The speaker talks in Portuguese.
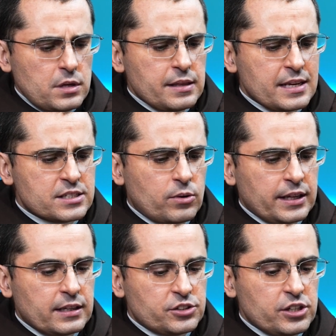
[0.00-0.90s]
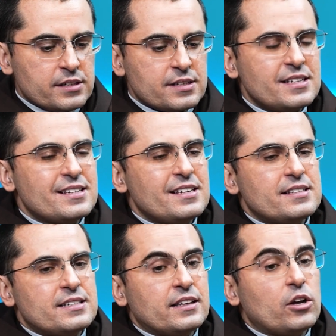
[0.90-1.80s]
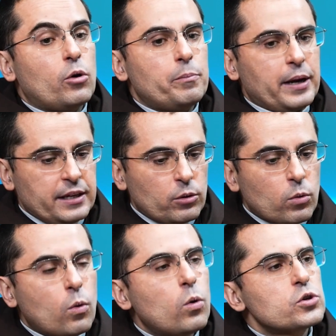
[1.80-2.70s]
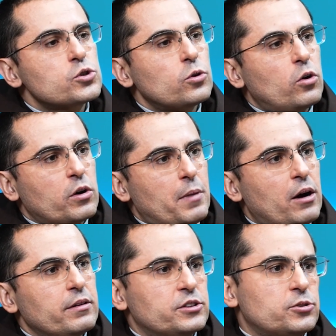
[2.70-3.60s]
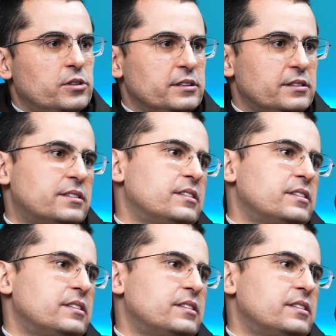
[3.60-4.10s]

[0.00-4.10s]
nesses 40 dias, se interromperia o curso normal das coisas.